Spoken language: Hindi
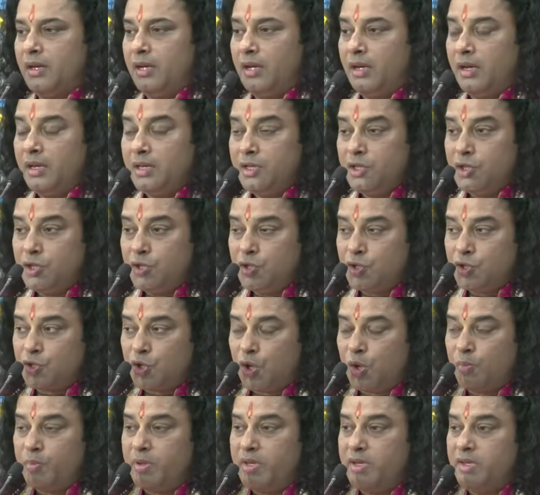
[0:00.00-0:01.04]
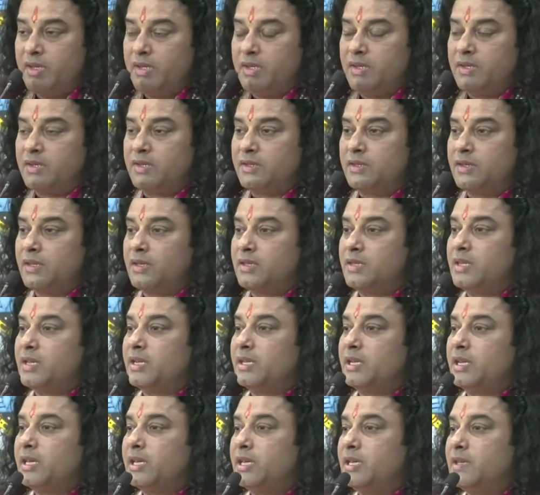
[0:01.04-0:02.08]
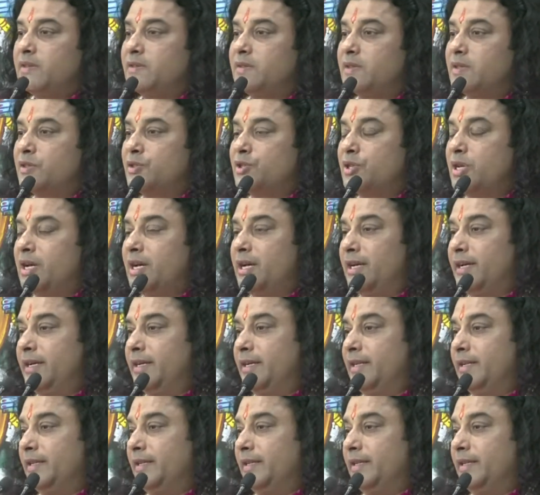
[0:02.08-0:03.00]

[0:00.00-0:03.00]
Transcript: इन चौबीस से सीखने की चर्चा है